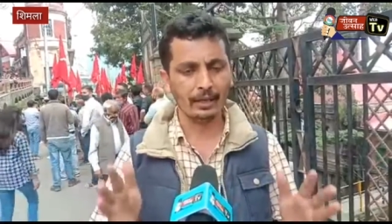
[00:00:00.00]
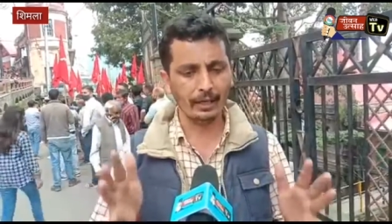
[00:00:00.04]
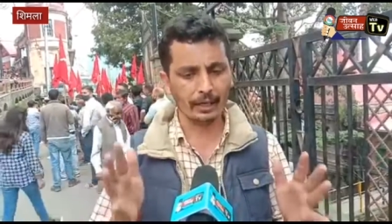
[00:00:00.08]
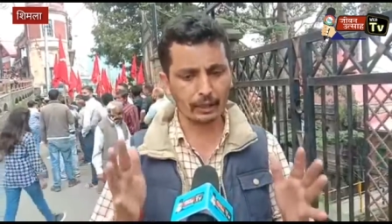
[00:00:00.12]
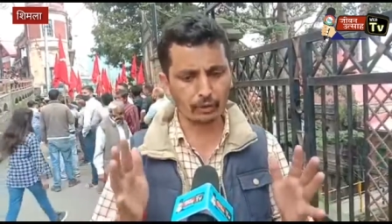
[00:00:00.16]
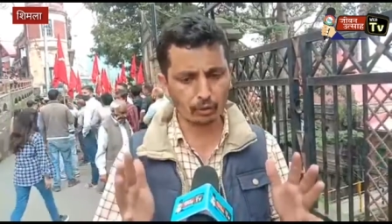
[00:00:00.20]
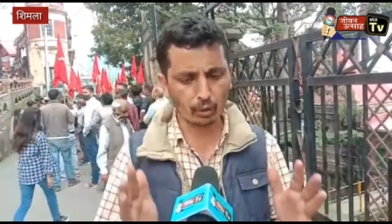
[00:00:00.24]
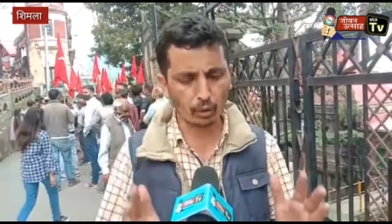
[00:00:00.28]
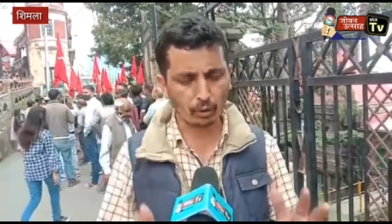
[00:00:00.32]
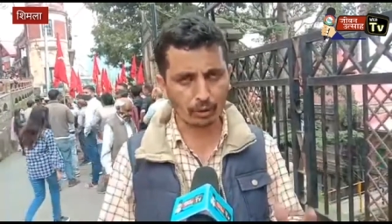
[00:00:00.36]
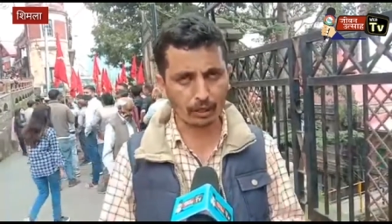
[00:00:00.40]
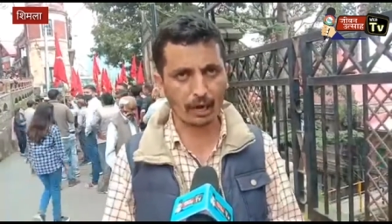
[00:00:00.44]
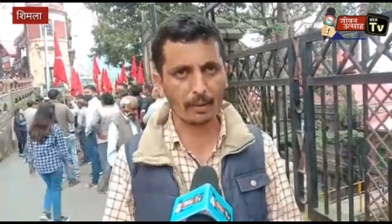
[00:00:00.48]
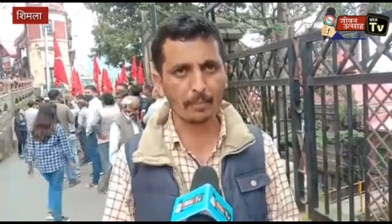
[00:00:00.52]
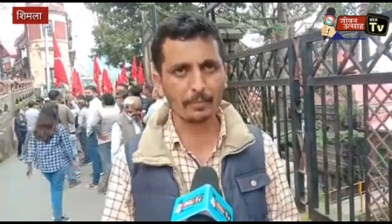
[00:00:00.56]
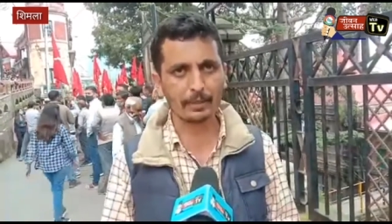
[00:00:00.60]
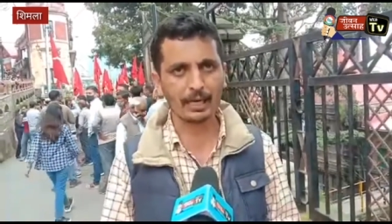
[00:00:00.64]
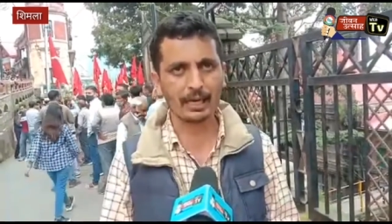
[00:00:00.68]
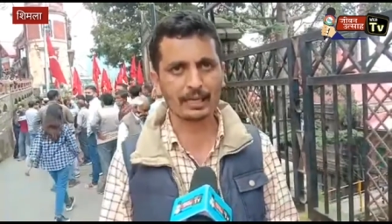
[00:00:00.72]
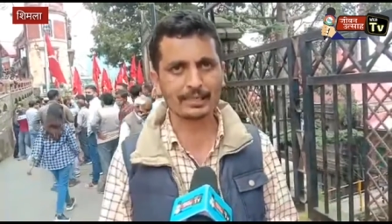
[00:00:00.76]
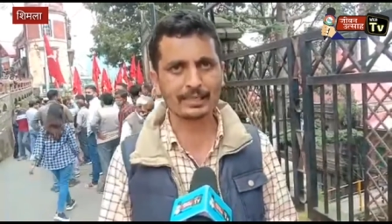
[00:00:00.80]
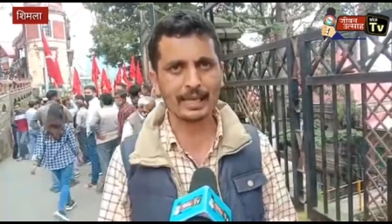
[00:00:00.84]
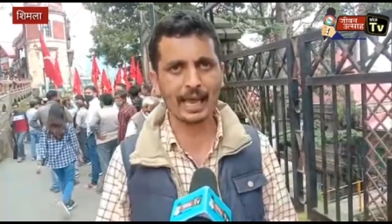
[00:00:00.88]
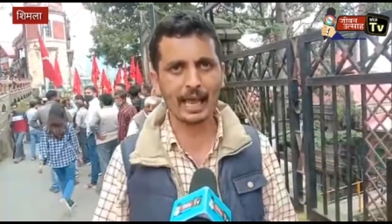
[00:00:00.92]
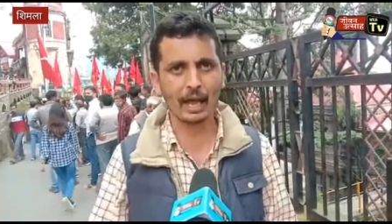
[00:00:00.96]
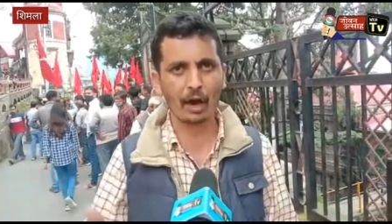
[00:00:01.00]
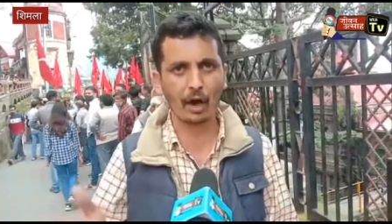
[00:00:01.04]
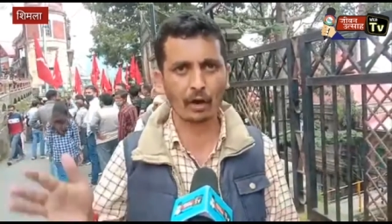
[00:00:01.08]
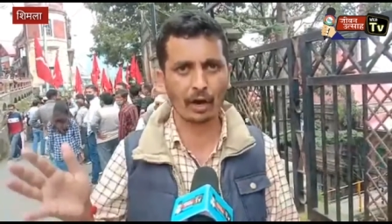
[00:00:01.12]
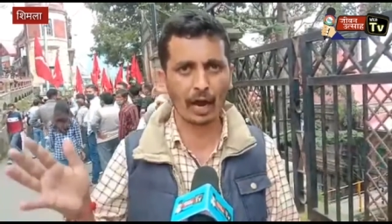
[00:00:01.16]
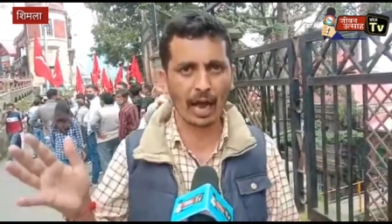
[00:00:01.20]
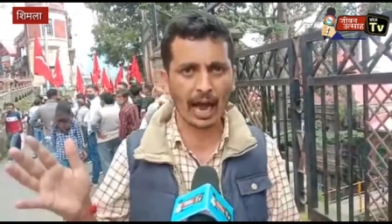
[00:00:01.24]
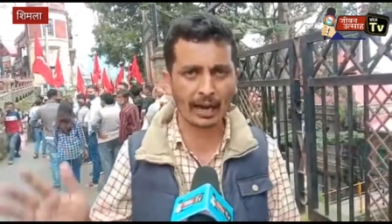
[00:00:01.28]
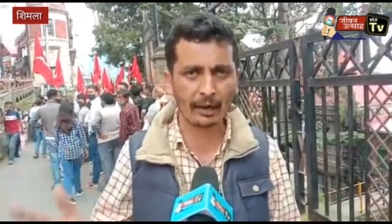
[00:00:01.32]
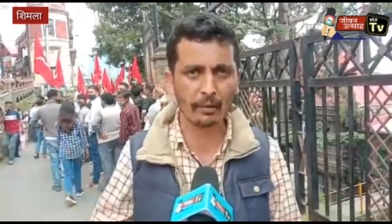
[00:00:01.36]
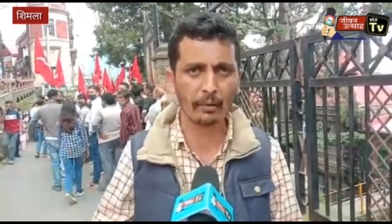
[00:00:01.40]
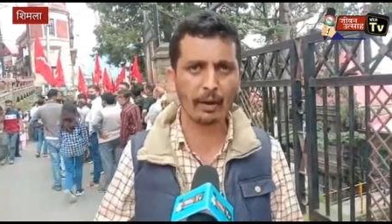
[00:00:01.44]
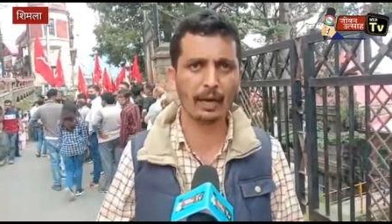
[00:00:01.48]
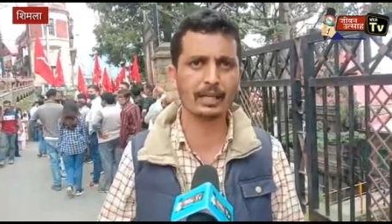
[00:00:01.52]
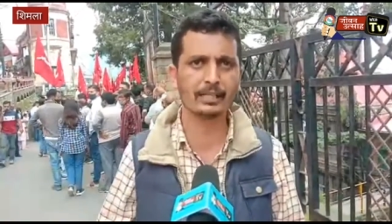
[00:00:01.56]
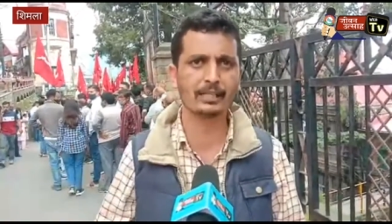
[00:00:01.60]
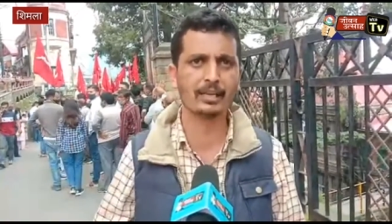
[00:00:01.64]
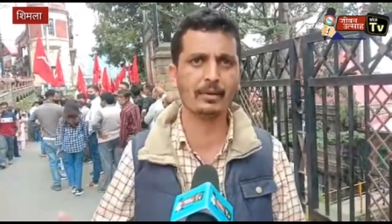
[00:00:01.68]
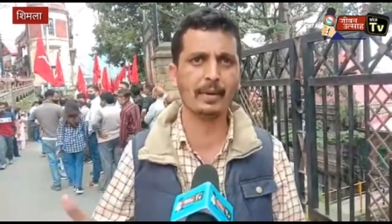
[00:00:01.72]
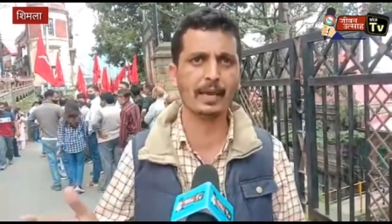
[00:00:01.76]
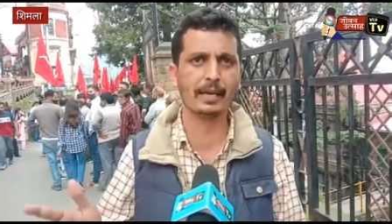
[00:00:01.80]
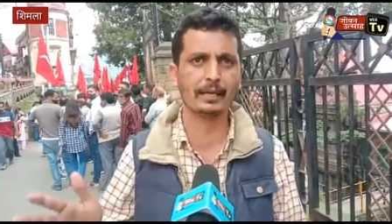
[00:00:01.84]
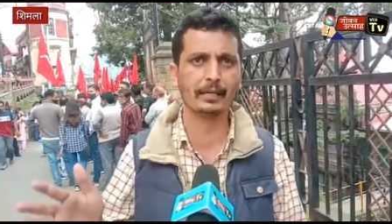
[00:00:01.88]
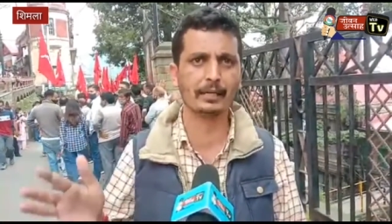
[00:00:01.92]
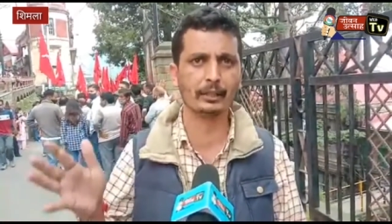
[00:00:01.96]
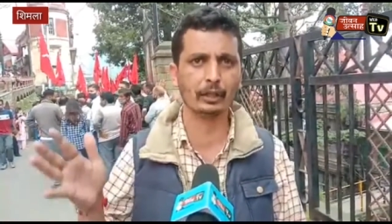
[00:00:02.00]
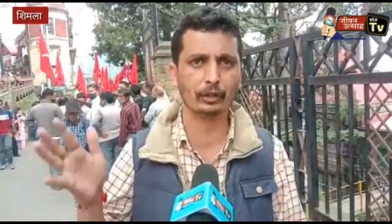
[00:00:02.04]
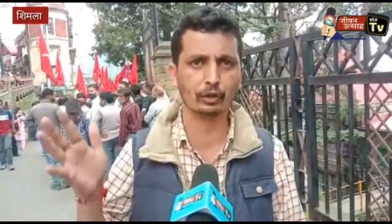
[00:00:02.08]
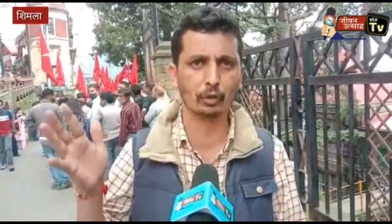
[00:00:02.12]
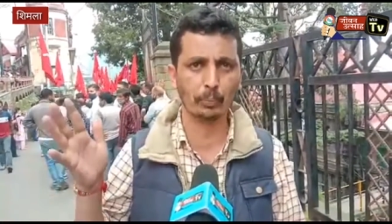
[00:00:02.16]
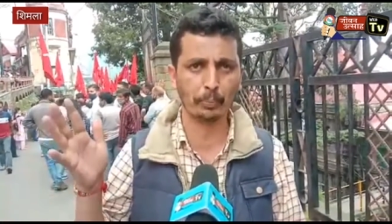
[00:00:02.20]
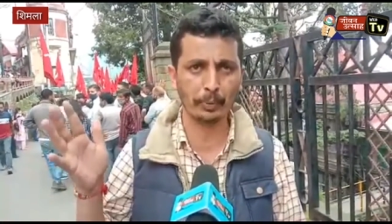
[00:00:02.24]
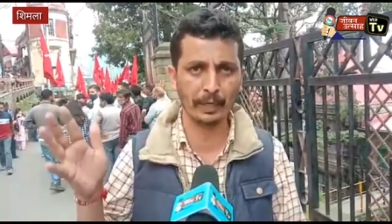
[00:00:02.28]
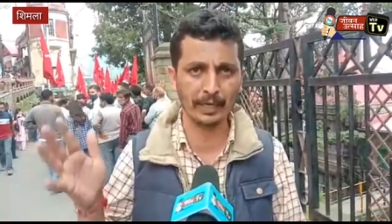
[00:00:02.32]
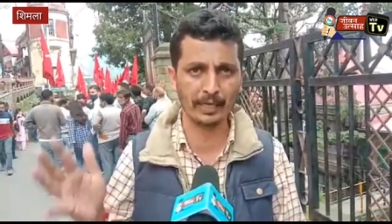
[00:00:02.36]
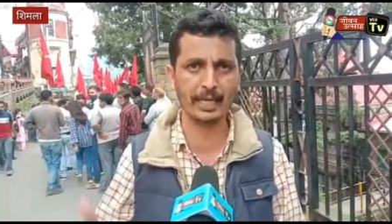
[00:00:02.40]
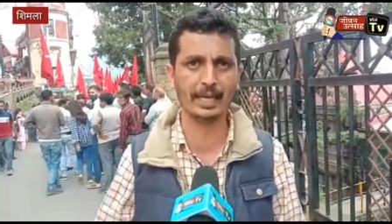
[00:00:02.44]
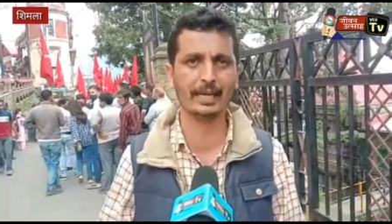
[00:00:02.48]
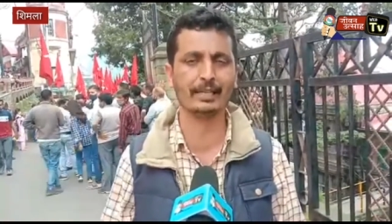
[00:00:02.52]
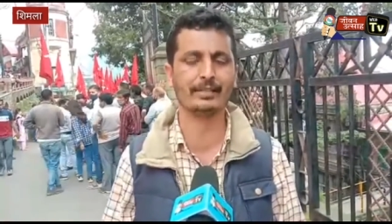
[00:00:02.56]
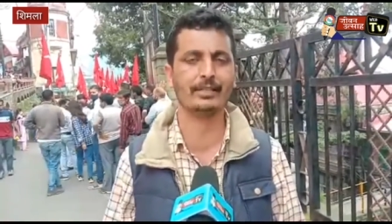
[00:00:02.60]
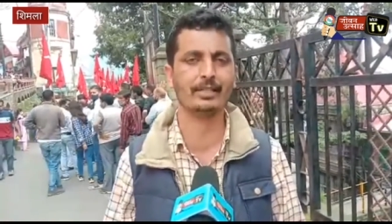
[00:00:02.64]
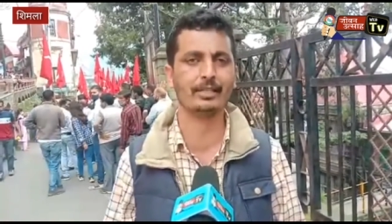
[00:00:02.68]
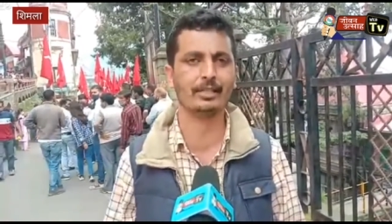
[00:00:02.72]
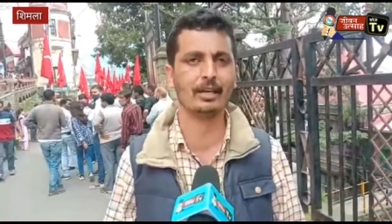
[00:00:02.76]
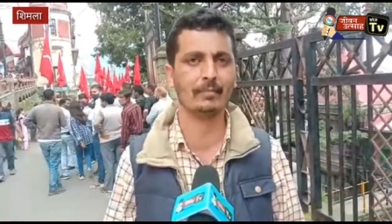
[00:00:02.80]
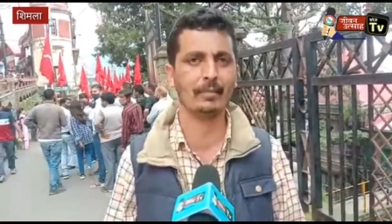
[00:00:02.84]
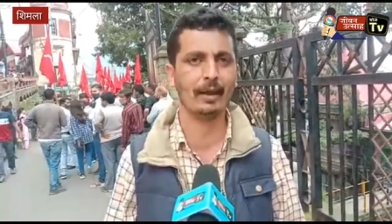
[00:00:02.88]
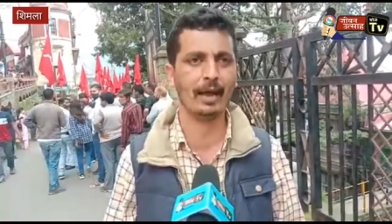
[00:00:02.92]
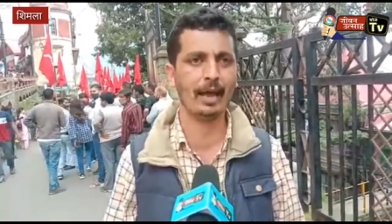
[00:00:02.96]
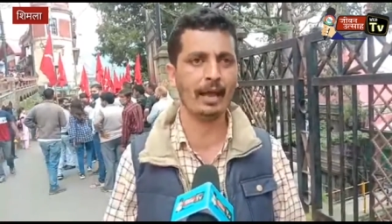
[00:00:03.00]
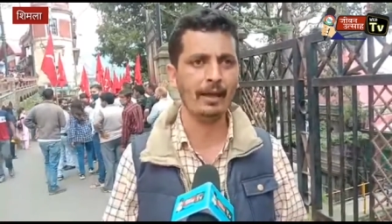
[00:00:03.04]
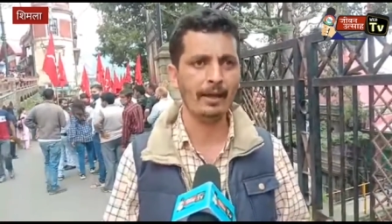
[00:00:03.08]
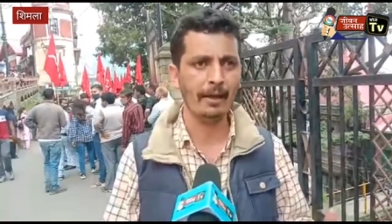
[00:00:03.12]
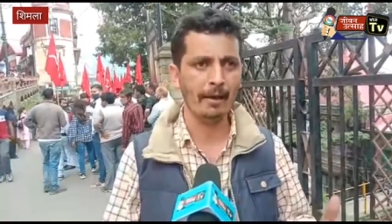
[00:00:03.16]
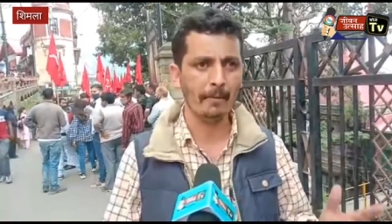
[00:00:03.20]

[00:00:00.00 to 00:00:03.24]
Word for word: इसको कम किया जाए और आने वाले समय के अंदर जो पी सिस्टम है